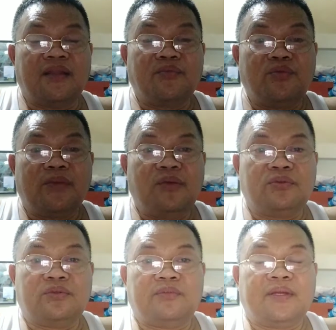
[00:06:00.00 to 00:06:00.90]
alam nyo
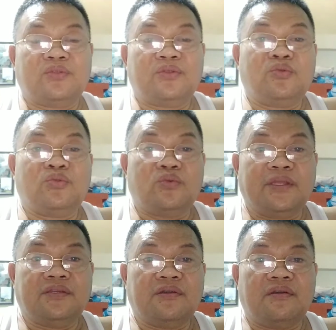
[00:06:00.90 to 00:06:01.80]
baluktot pero
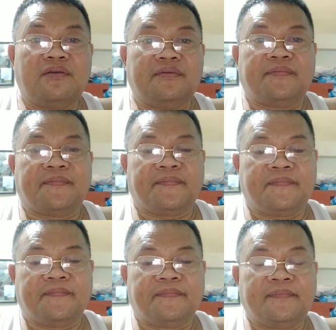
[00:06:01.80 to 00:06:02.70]
tinutuwid nyo.
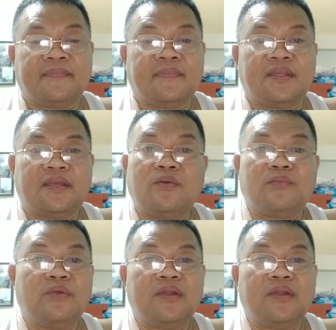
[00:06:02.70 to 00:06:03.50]
Kaya